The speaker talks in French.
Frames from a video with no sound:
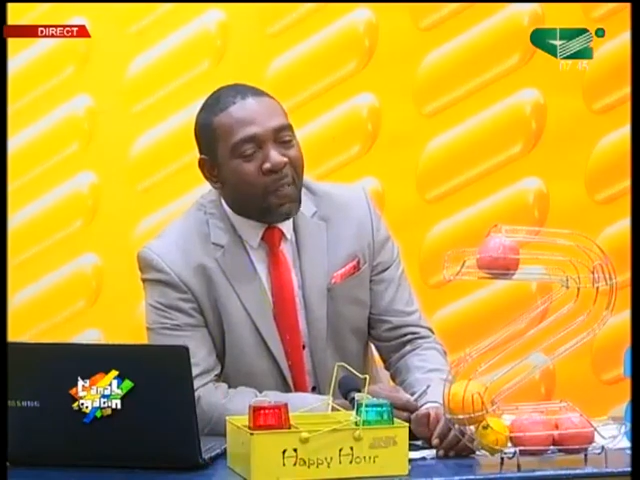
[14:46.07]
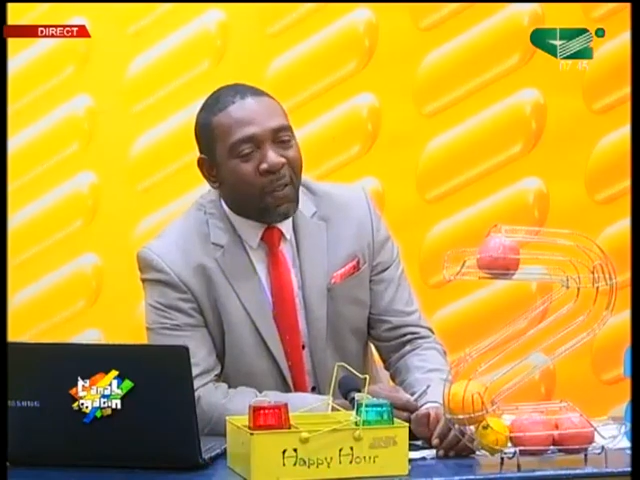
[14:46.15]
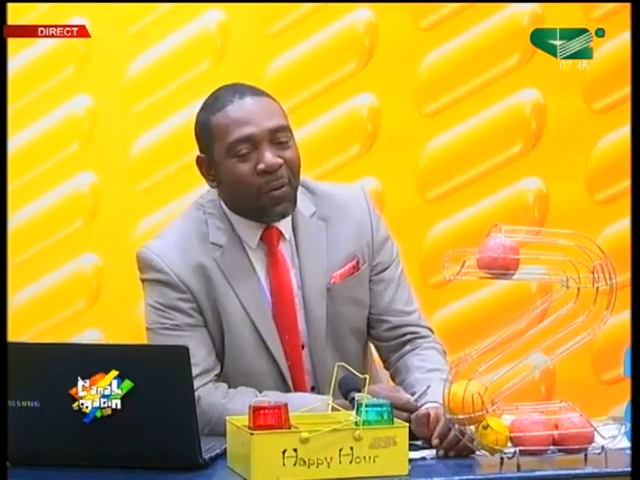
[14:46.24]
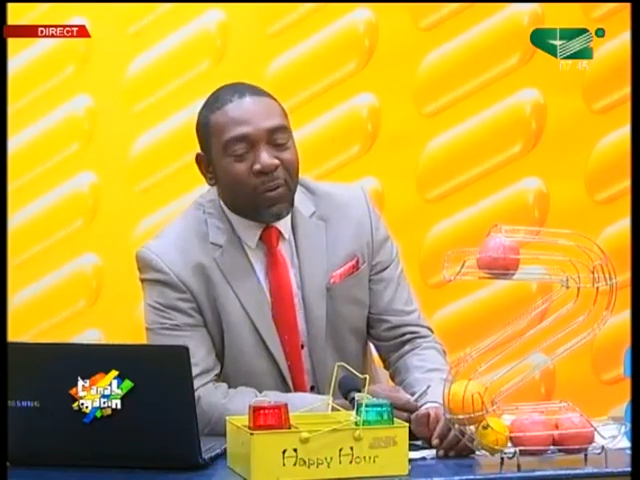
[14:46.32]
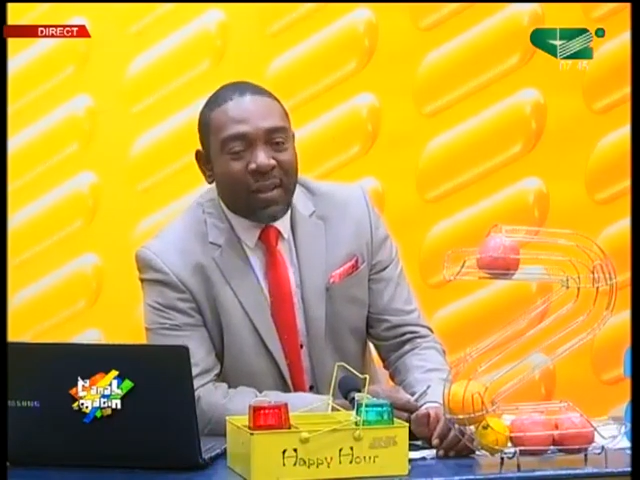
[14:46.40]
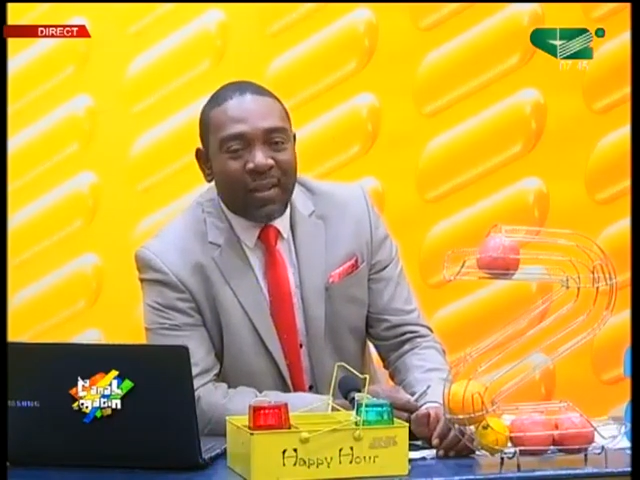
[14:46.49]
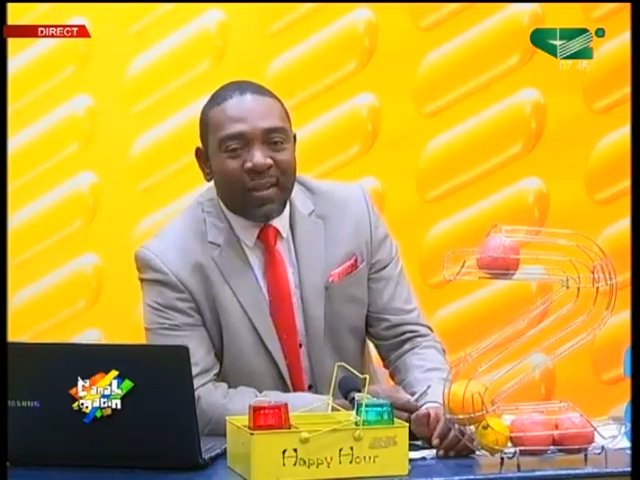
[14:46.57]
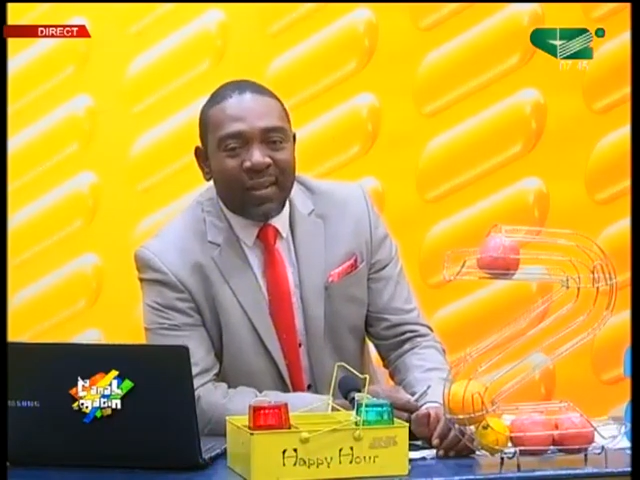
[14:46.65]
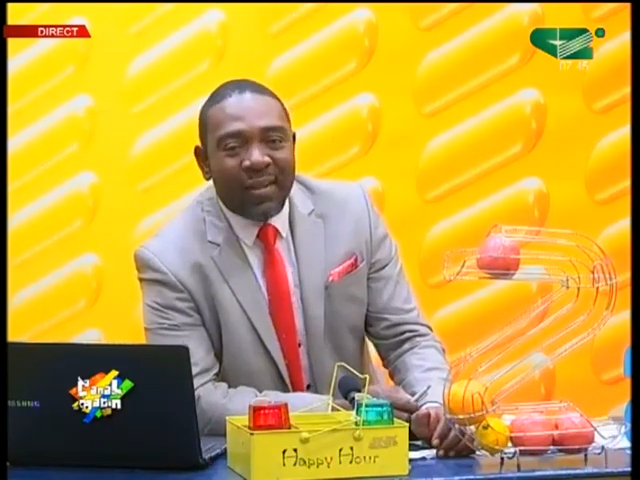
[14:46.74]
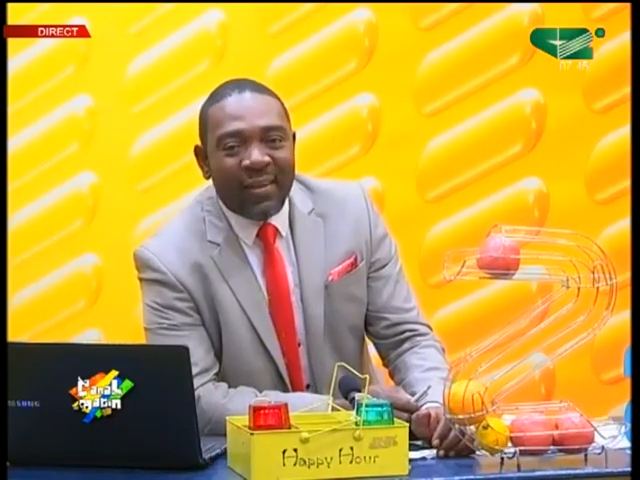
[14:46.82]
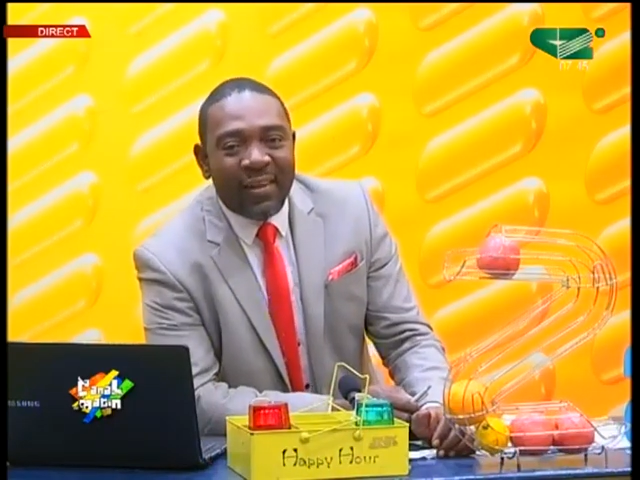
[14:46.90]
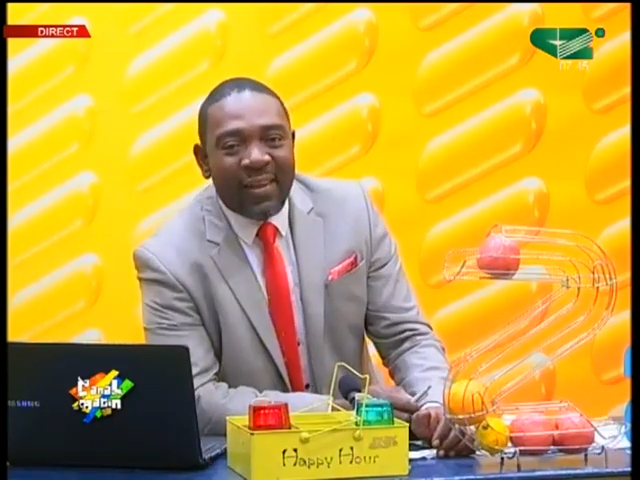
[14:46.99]
Il, oui.
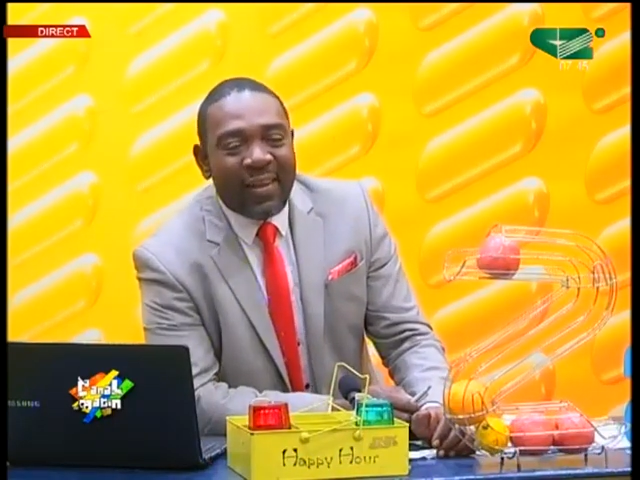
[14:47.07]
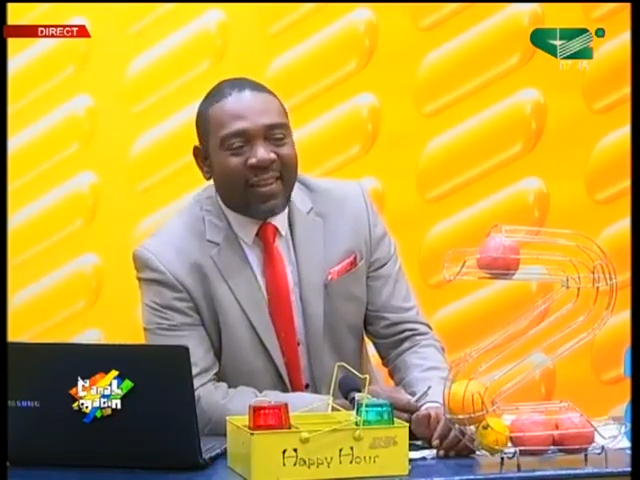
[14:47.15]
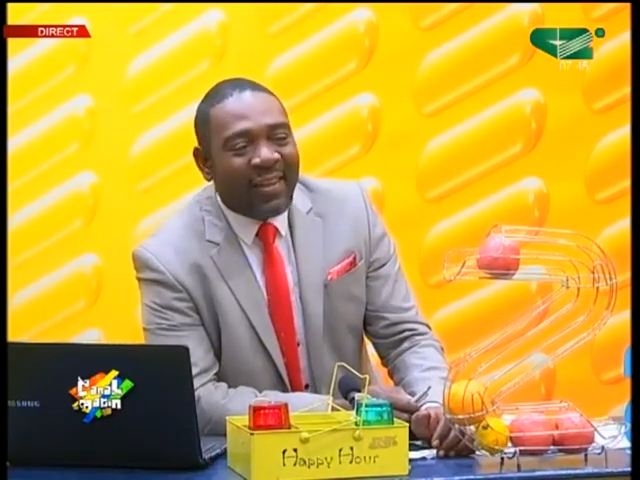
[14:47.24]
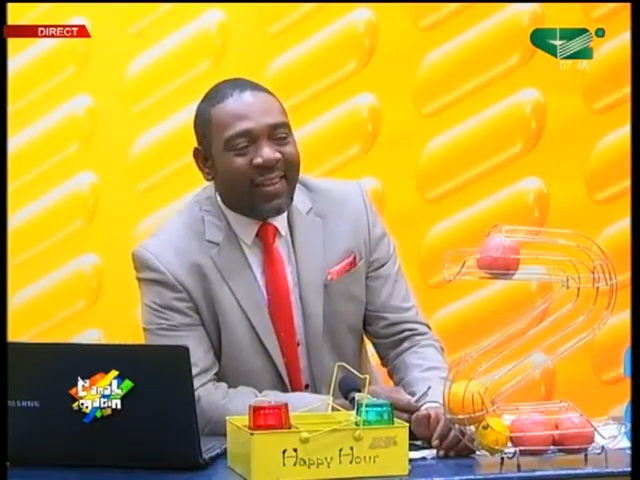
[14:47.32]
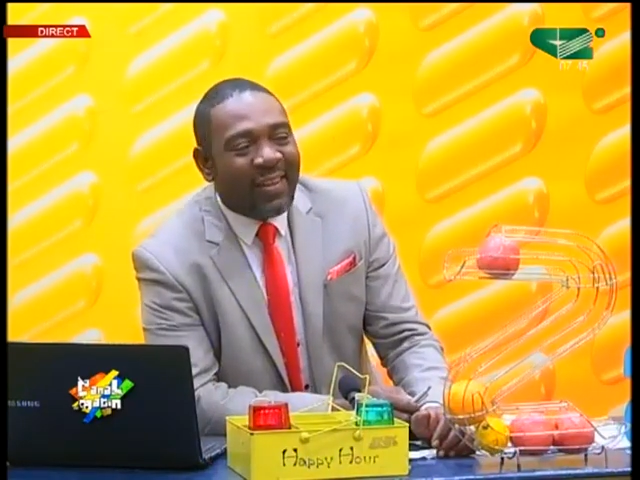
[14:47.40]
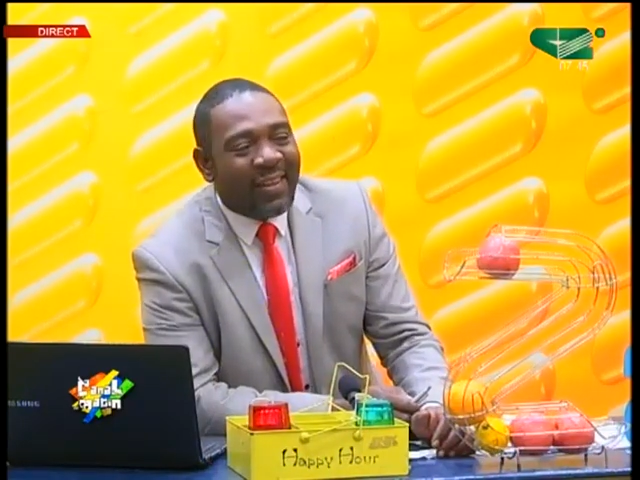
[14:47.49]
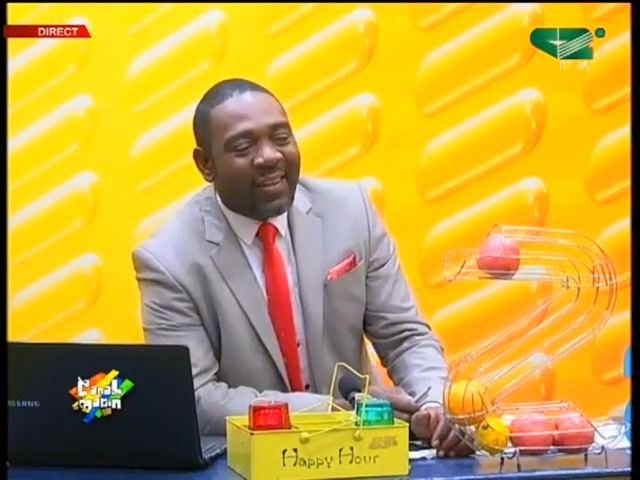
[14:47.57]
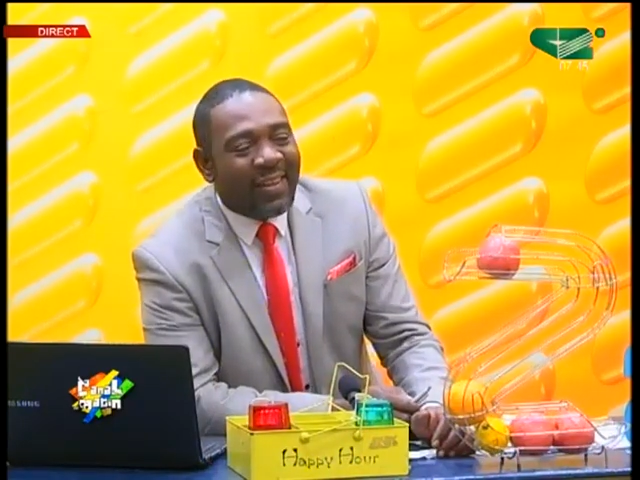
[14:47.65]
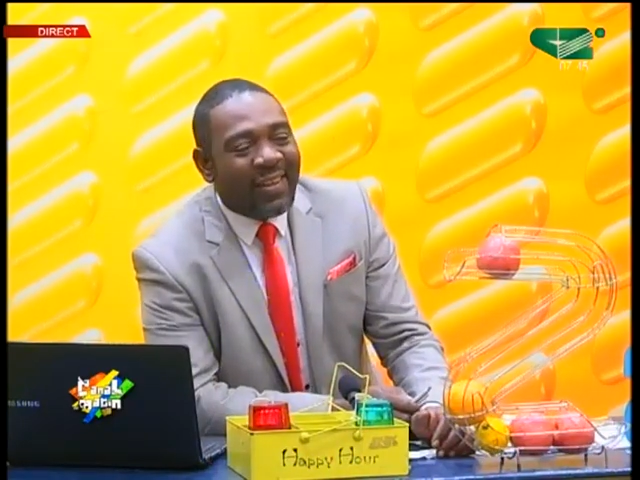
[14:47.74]
il n'est pas nerveux.